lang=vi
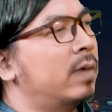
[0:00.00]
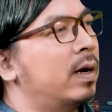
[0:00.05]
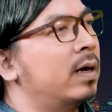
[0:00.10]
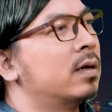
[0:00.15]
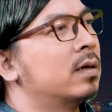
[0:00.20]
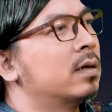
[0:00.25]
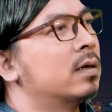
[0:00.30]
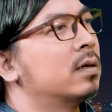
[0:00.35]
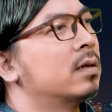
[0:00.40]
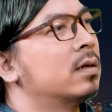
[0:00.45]
vâng.
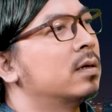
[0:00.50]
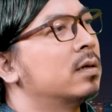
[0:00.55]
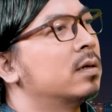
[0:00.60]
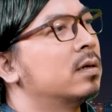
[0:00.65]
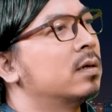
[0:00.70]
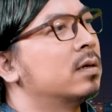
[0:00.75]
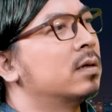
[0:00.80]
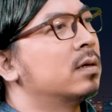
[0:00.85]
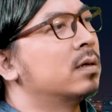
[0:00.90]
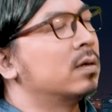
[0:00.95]
nó hay cả
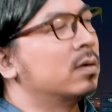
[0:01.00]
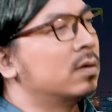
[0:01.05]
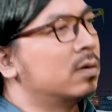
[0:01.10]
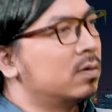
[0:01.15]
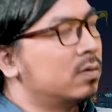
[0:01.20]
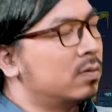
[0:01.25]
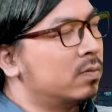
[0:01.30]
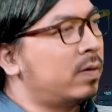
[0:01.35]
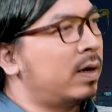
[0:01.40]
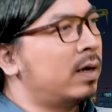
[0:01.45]
về nhạc
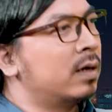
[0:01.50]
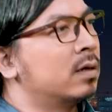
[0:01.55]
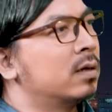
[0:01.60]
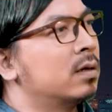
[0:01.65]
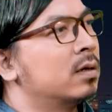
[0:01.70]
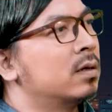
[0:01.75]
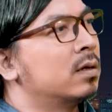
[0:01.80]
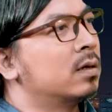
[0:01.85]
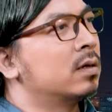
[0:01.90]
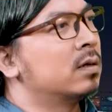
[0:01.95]
lý nó hay cả
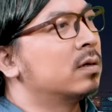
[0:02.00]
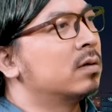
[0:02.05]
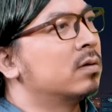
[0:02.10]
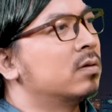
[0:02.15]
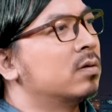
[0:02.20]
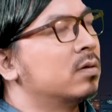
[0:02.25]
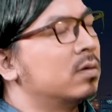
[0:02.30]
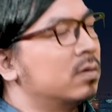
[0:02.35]
về vâng. ngôn